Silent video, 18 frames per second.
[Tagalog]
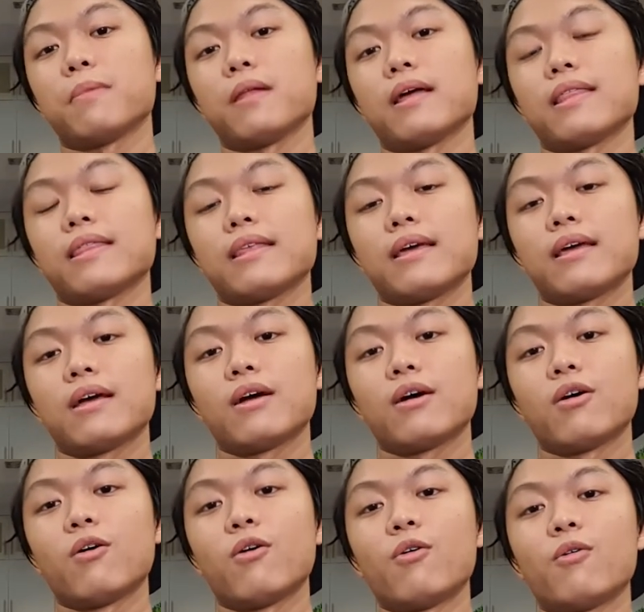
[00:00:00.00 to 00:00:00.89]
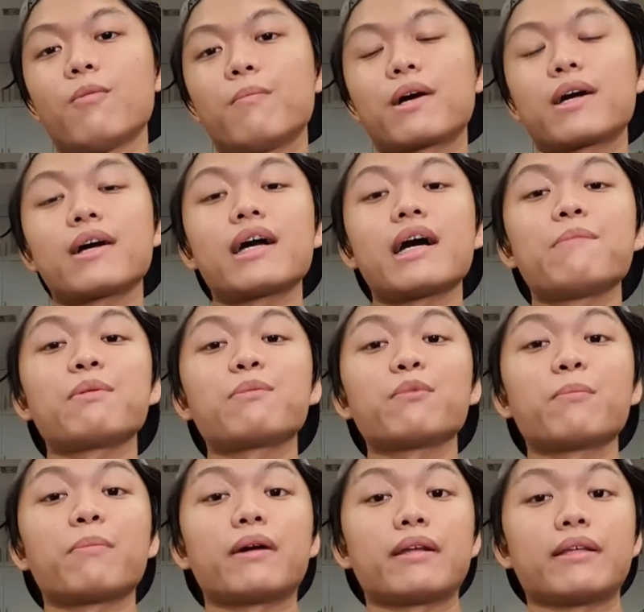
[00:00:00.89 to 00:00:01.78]
plan, magagamit
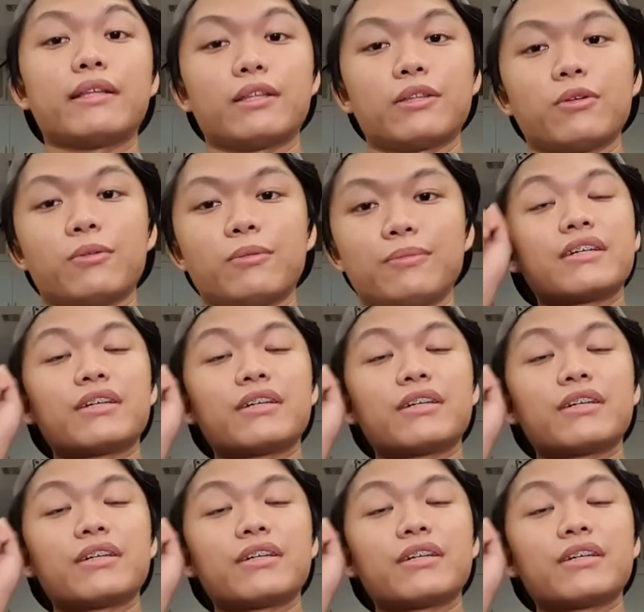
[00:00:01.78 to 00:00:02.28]
mo pa rin ito.